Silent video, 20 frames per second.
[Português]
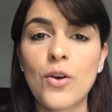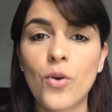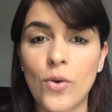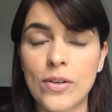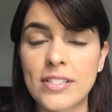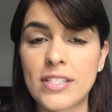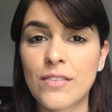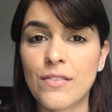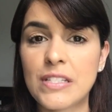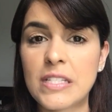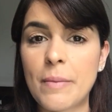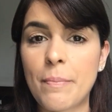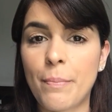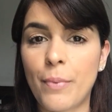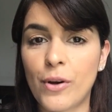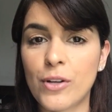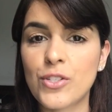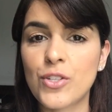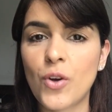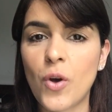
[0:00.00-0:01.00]
coisas que você
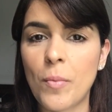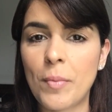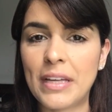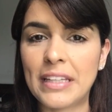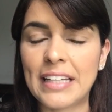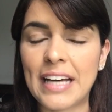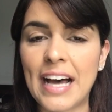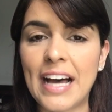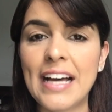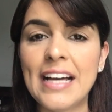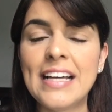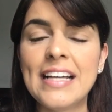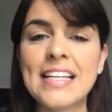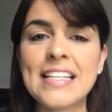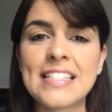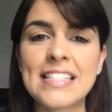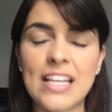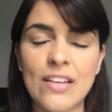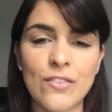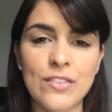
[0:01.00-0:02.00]
pode encomendar
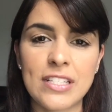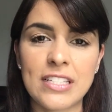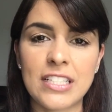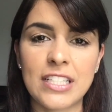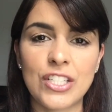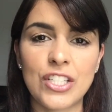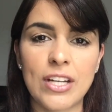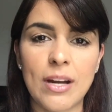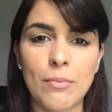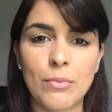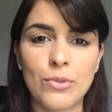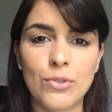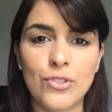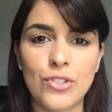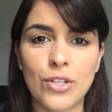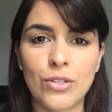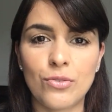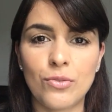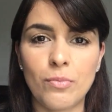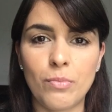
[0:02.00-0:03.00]
sem você ter que tirar muito
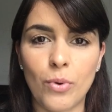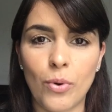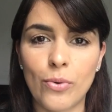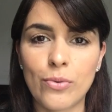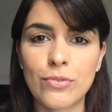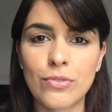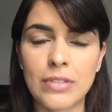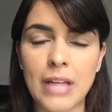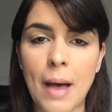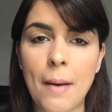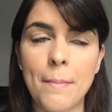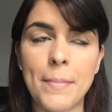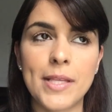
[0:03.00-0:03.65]
dinheiro do bolso, tá?